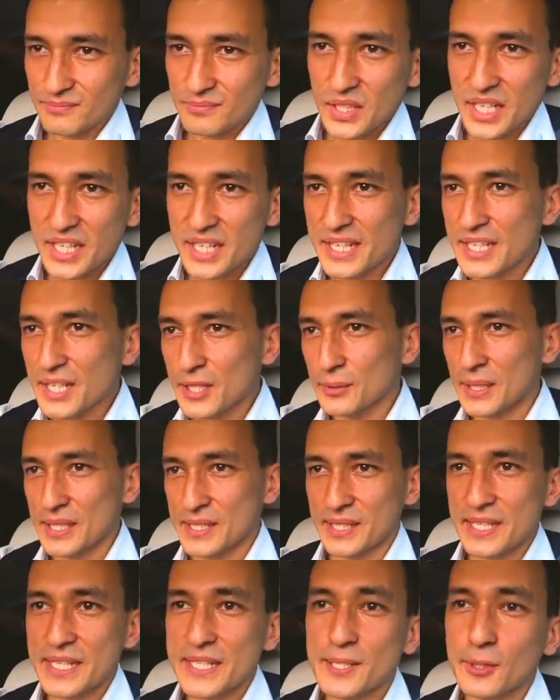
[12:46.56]
Никаких у
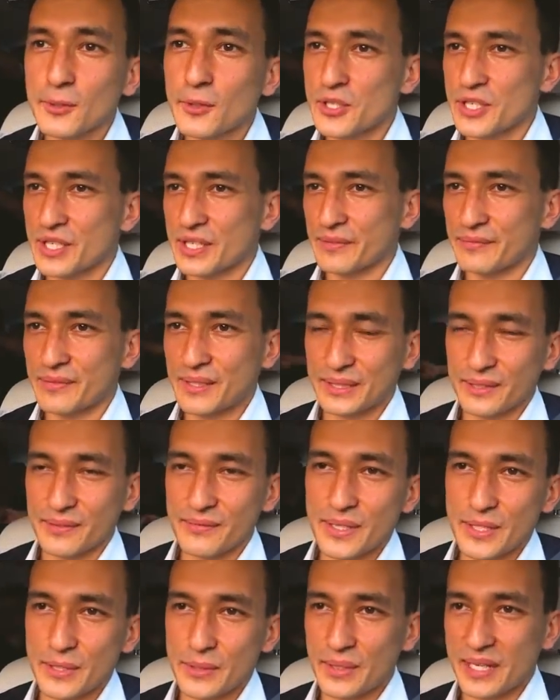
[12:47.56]
нас рейс-лоджиков в этом
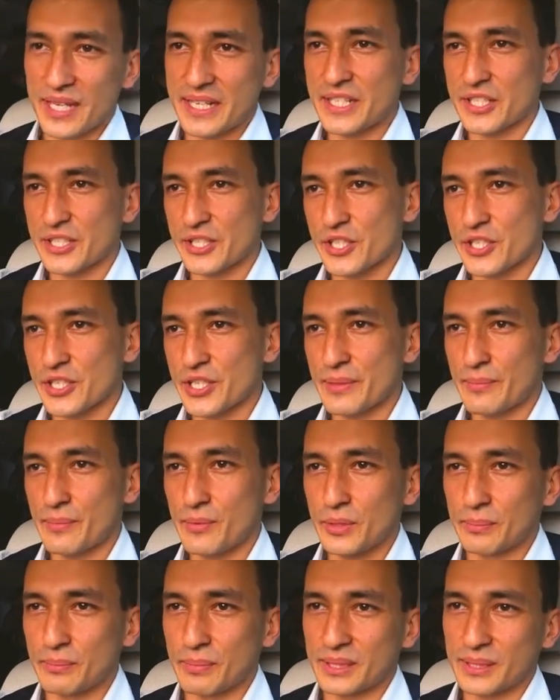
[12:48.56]
видео, конечно же, не
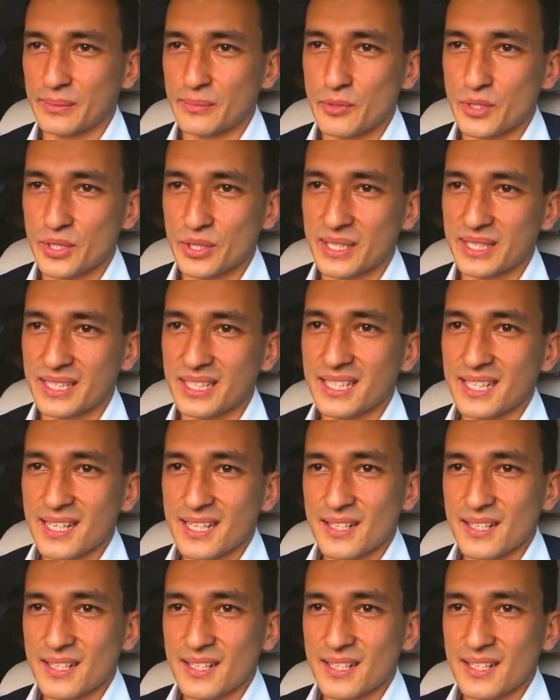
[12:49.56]
будет, потому что